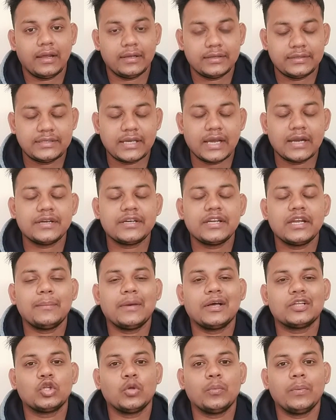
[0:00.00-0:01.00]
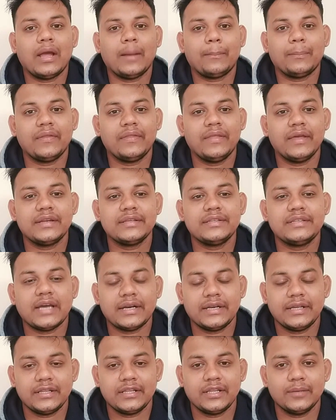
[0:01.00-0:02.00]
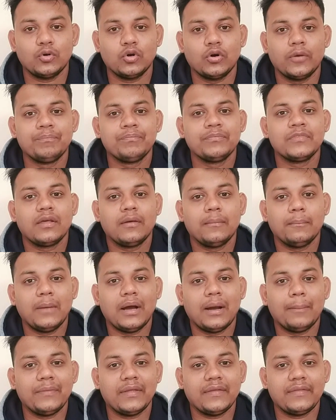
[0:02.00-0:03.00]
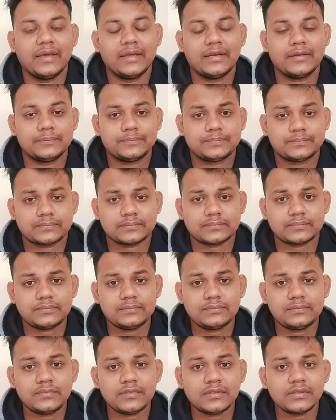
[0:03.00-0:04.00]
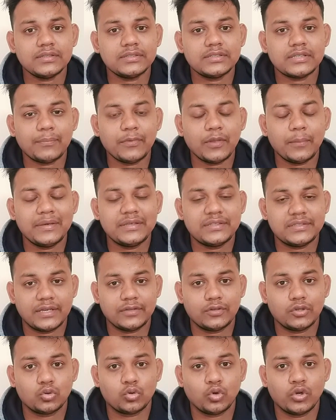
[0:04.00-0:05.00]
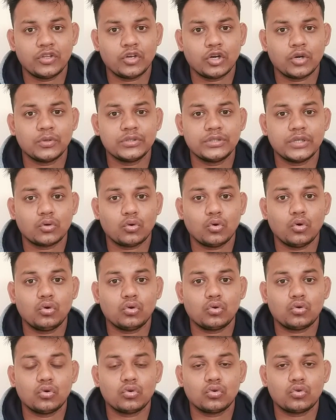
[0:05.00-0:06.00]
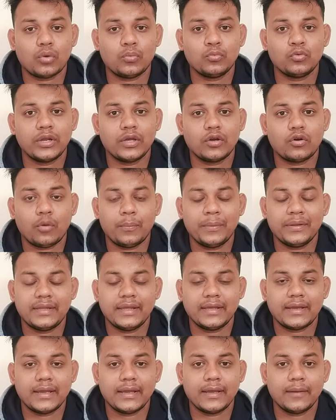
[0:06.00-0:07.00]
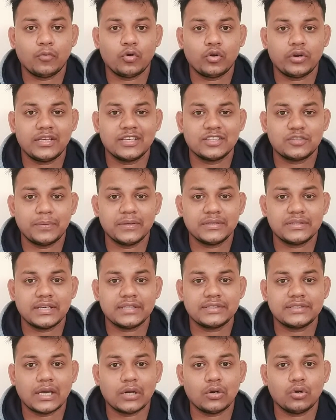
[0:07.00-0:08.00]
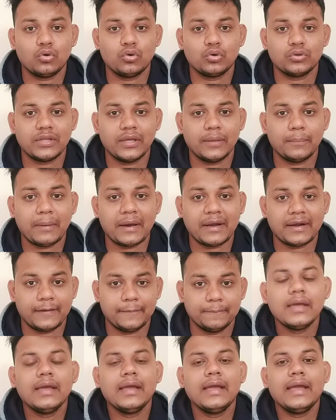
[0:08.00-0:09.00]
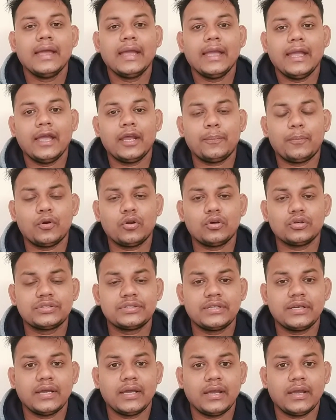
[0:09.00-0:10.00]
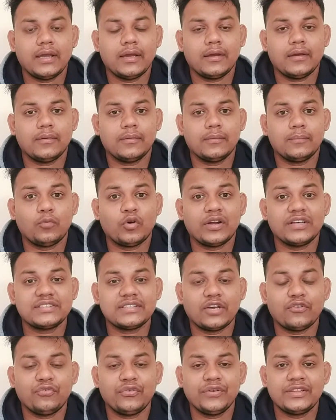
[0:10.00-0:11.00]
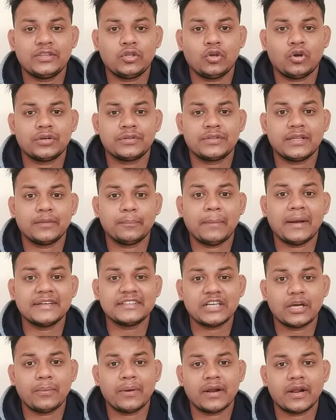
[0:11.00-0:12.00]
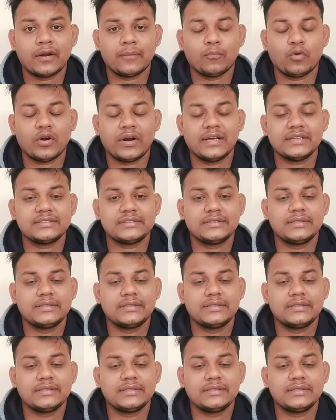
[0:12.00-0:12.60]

চ্যানেলটির মাধ্যমে আপনাদের জানিয়ে দেব বা আপনাদের সামনে বিস্তৃত তুলে ধরবো যে কোন কোন কমনে কবে থেকে বনি স্পেসা চালু হতে পারে এরপর হচ্ছে বোনাস আফিত্য অর্থাৎ বাসা ভাড়ার বোনাস